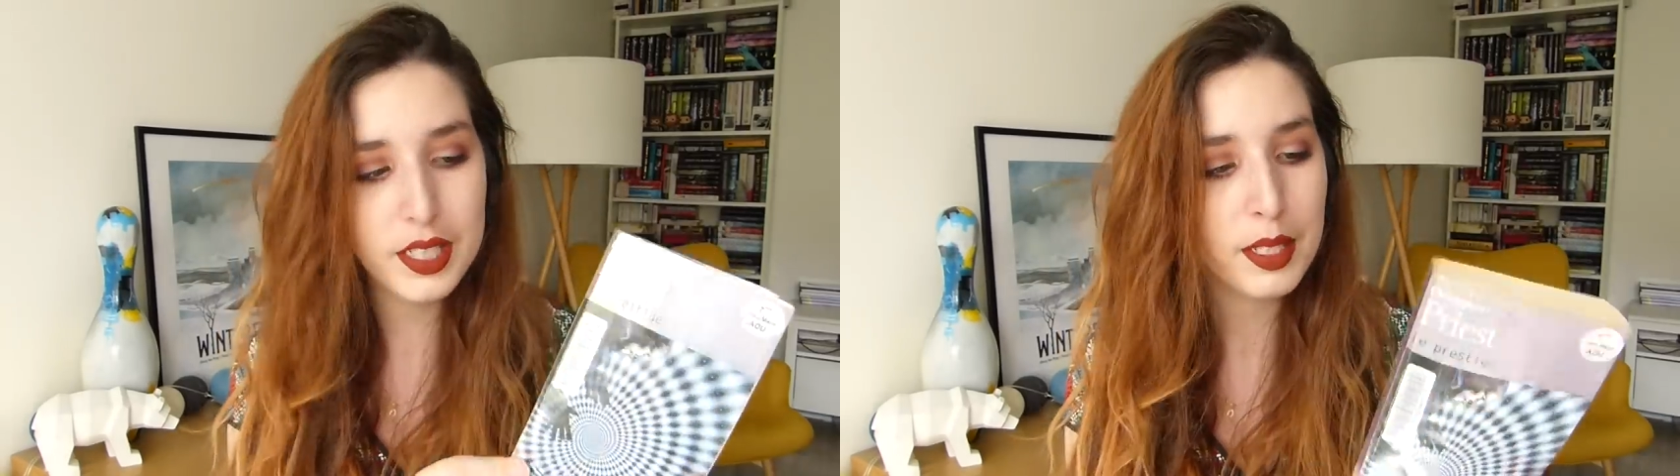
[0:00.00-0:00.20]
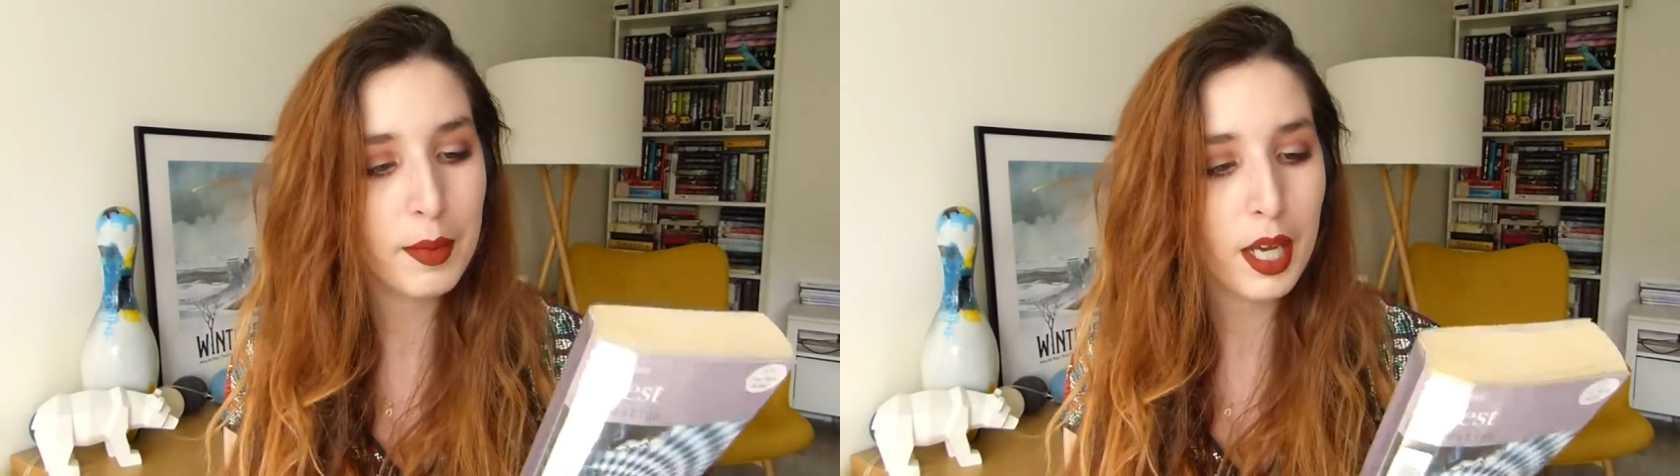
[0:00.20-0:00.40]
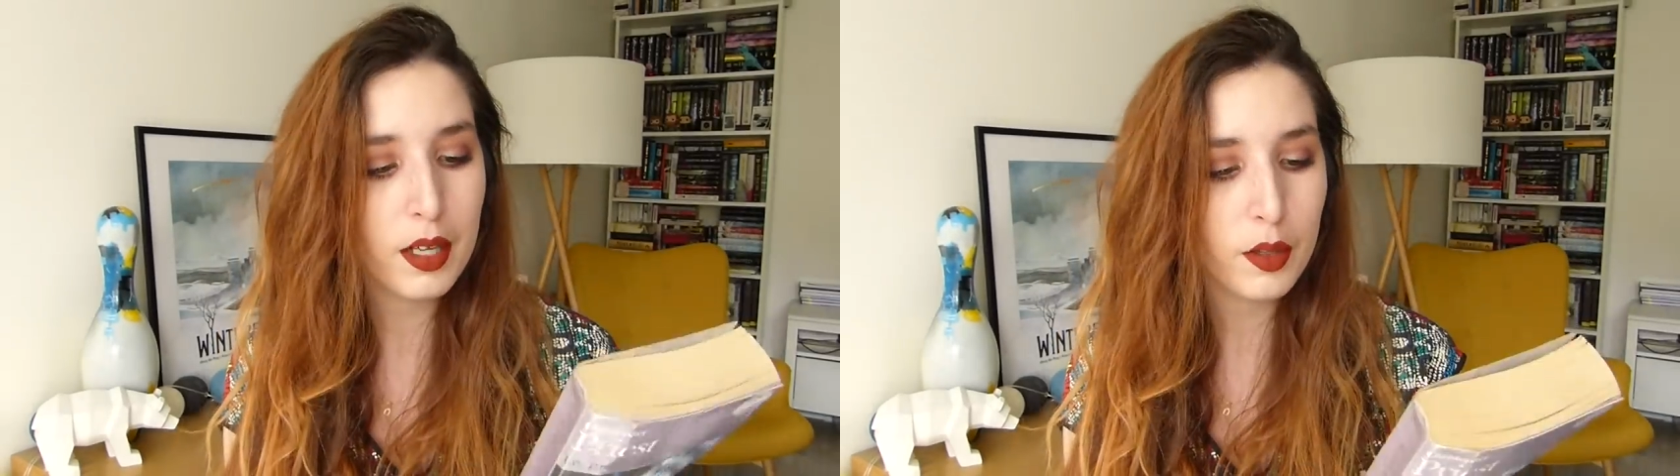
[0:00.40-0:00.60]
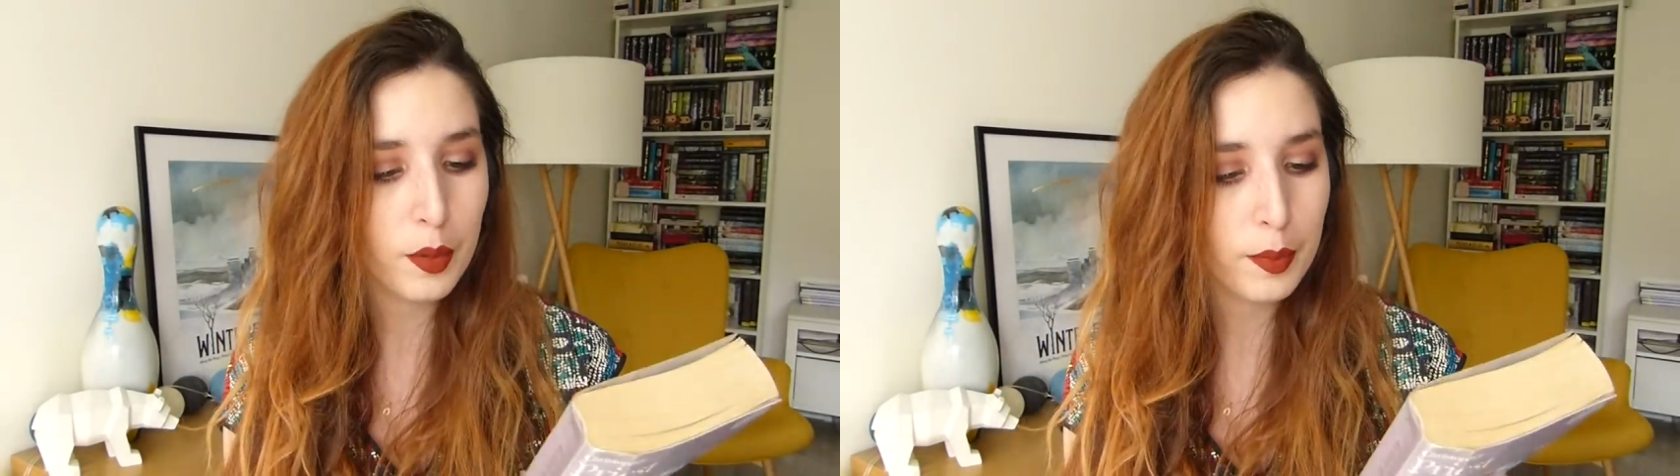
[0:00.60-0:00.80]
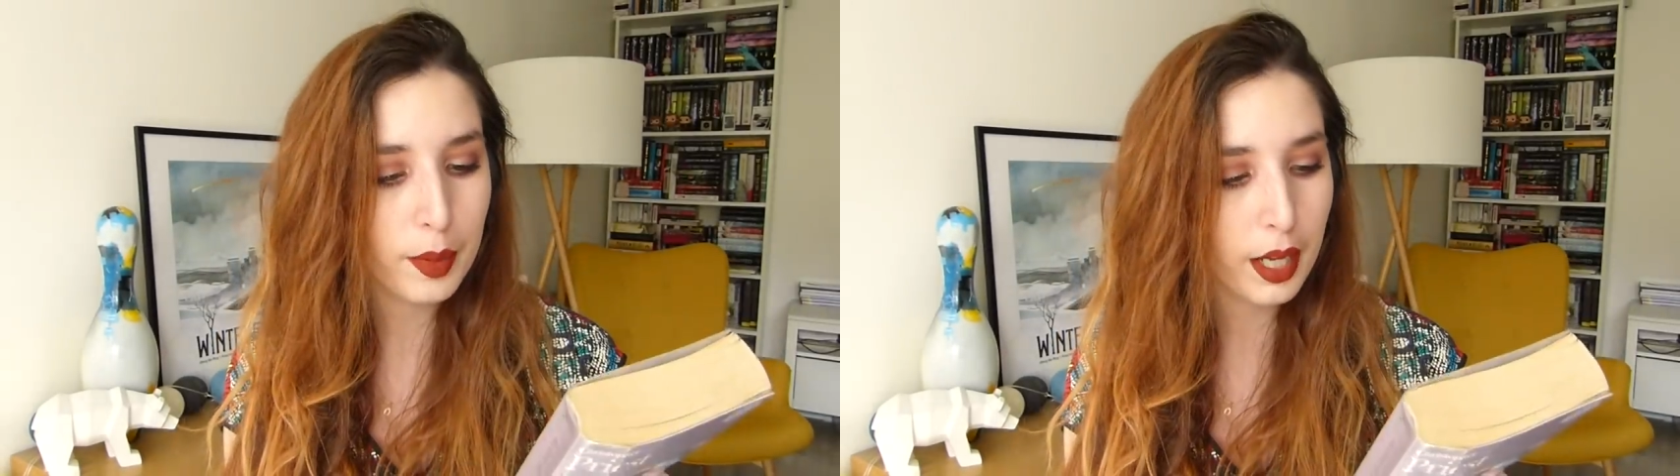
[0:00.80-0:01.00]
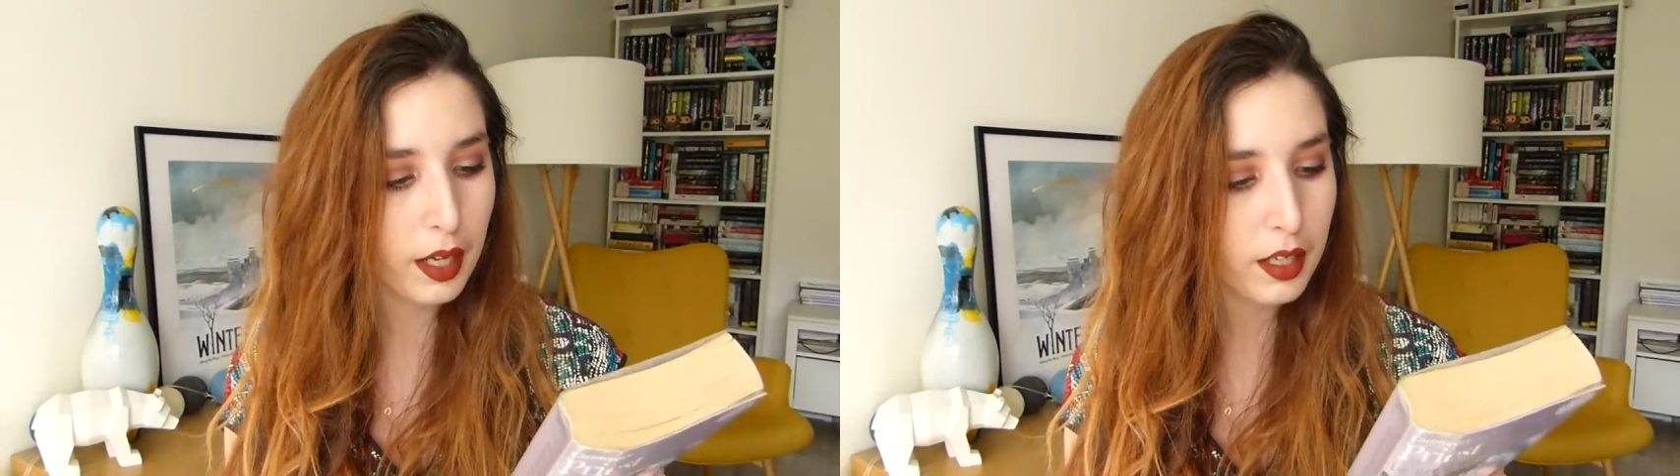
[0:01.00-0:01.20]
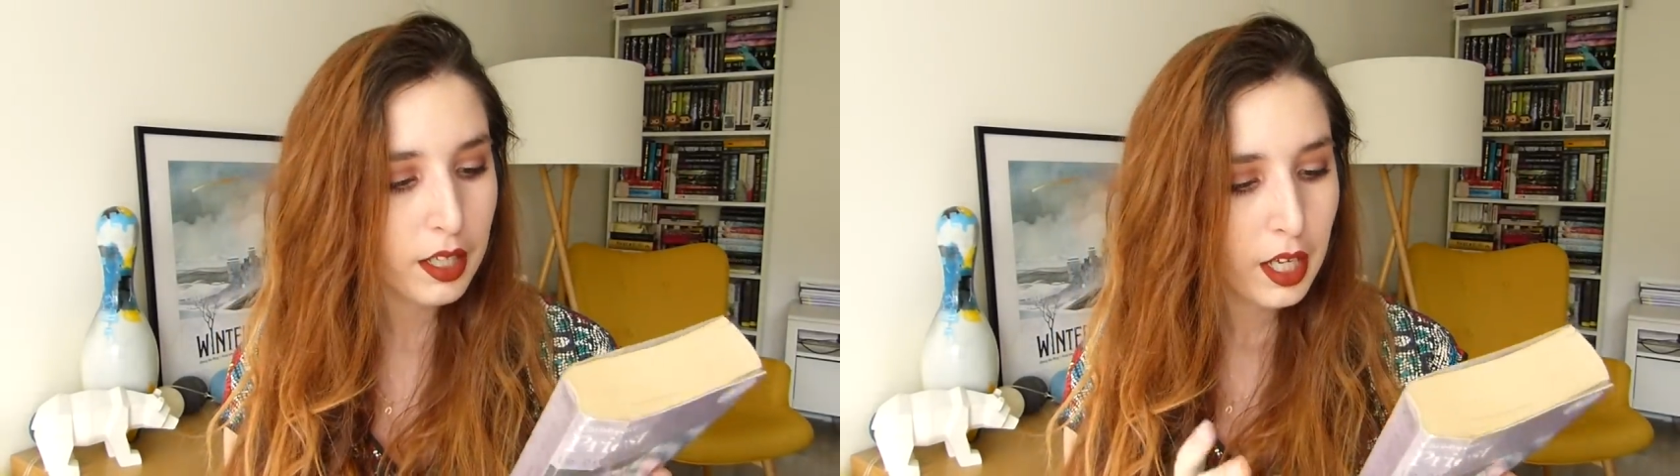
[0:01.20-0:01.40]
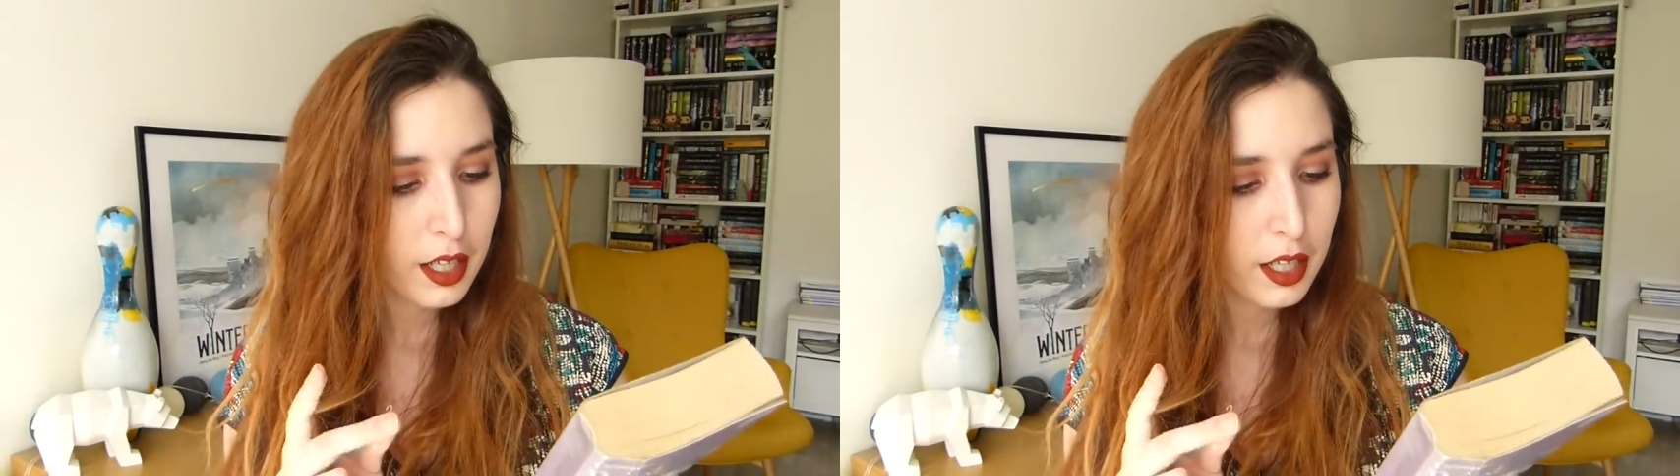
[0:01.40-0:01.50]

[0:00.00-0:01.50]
cinéma par,